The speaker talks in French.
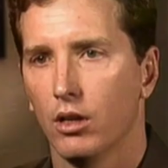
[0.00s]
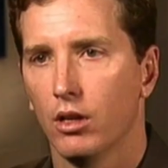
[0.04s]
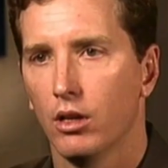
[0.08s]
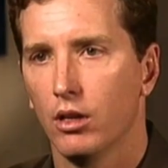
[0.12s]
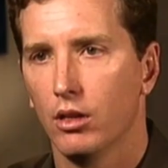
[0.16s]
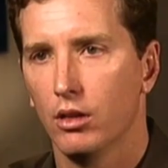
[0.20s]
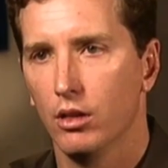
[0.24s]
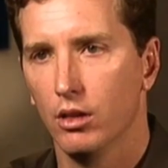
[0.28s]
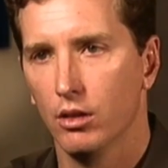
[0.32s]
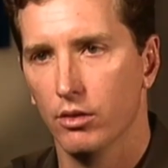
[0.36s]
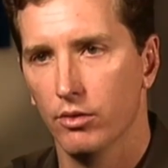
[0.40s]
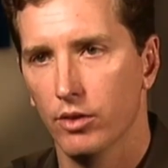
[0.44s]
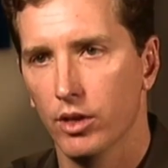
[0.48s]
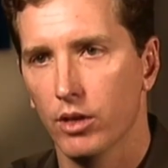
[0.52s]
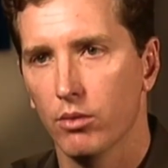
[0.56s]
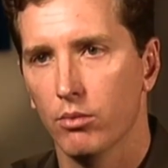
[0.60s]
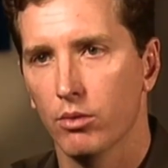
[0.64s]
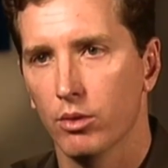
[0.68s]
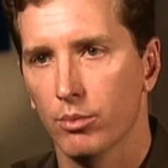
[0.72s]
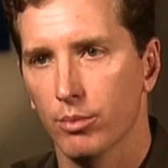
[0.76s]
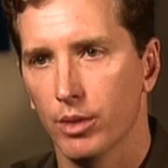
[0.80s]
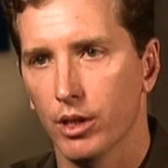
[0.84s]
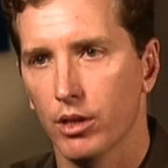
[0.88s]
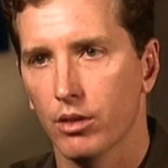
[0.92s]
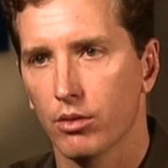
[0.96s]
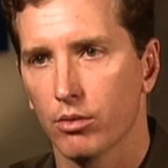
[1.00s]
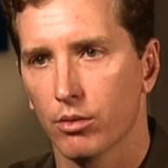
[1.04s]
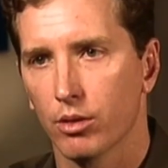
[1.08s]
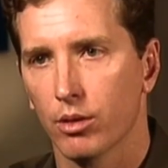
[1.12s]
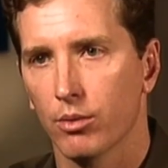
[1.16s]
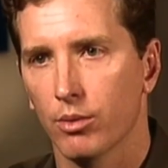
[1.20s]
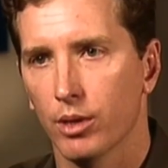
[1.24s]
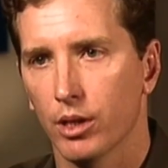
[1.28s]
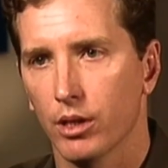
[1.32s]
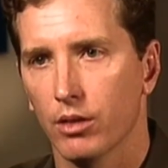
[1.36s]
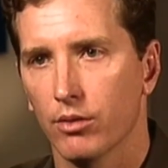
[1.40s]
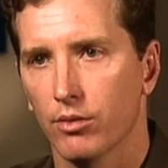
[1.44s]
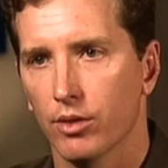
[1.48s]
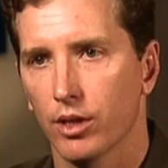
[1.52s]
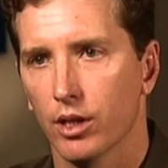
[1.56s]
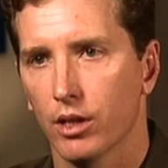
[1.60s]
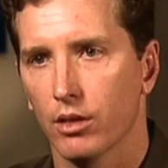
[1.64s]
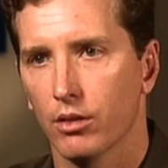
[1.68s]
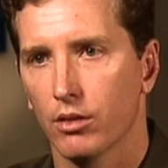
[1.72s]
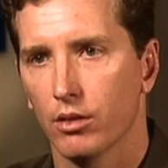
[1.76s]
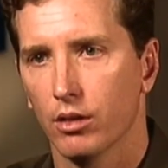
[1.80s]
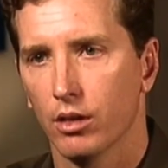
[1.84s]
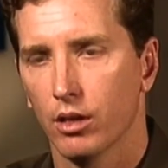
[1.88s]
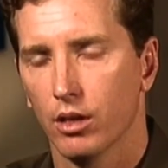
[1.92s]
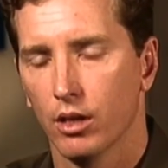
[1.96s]
Le tour dure
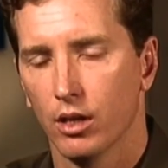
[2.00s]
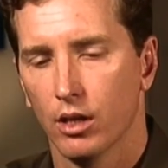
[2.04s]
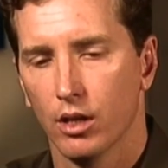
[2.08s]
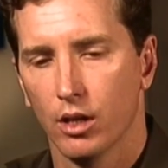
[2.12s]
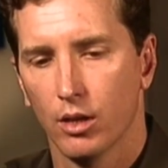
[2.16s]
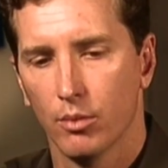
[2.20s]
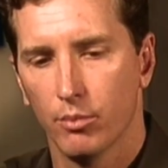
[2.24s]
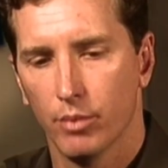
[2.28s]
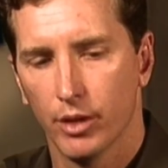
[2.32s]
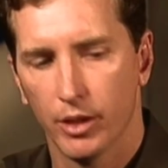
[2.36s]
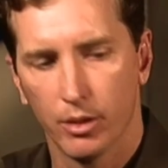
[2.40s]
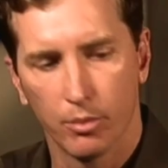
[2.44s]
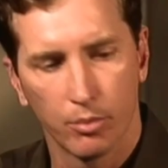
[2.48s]
trois semaines,